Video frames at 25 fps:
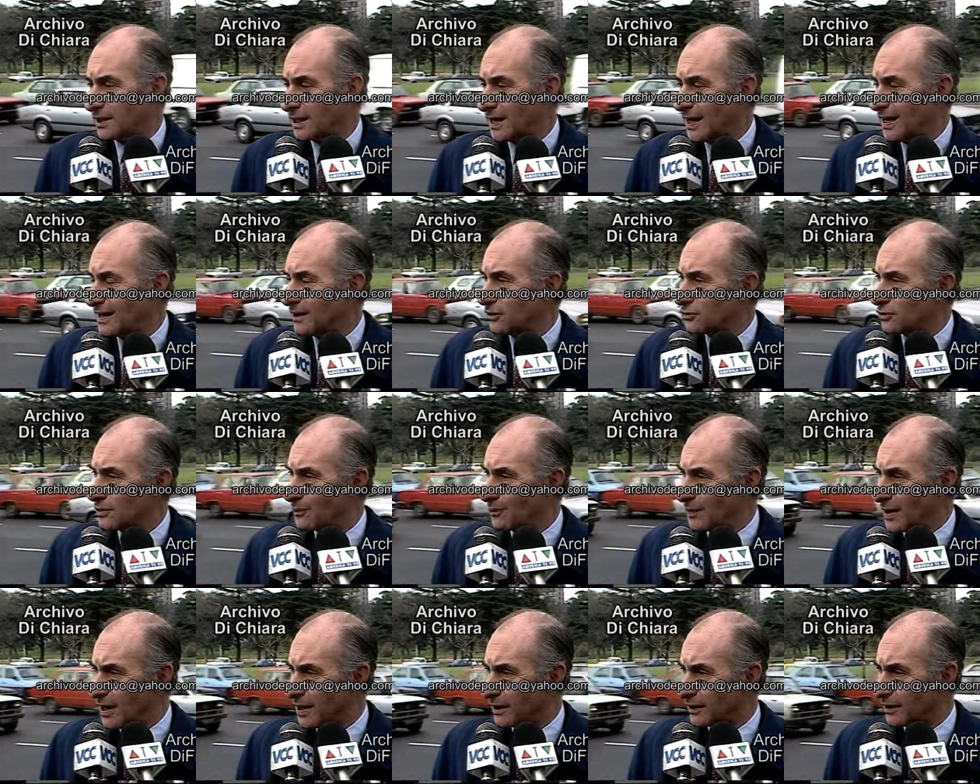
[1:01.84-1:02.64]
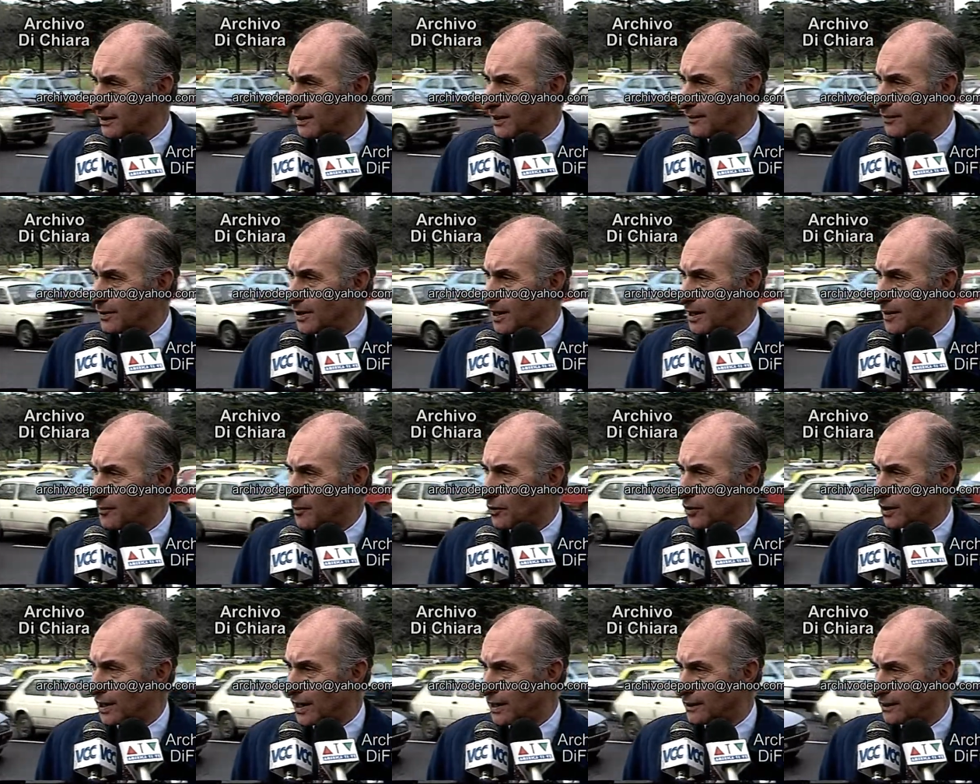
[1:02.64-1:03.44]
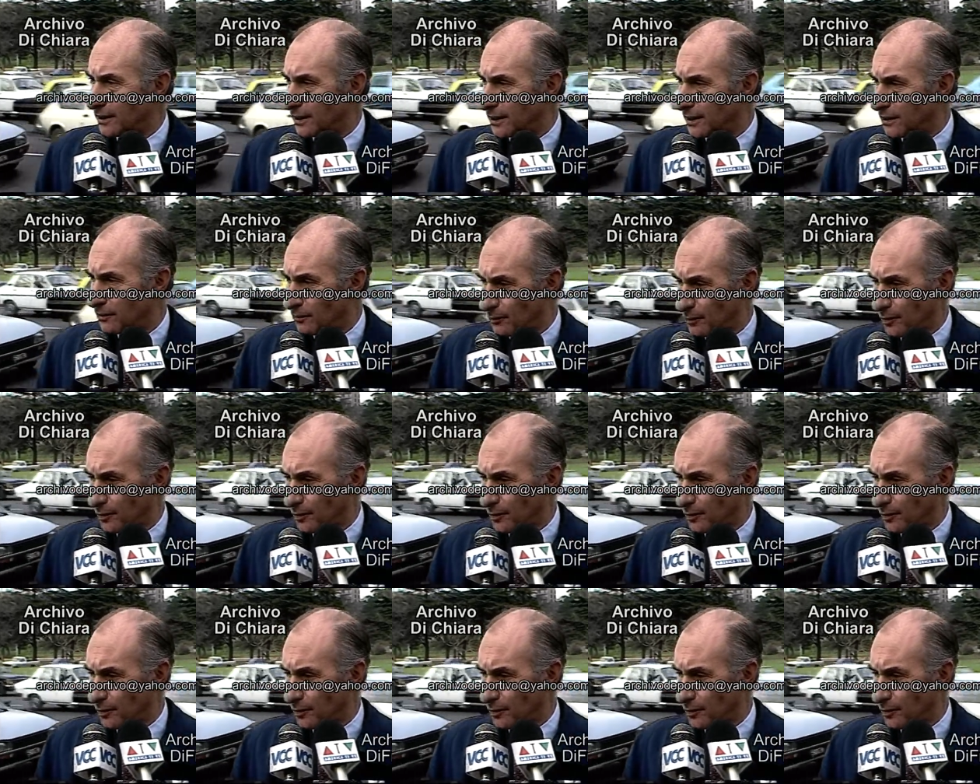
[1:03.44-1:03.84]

se gana o se pierde en la vida democrática,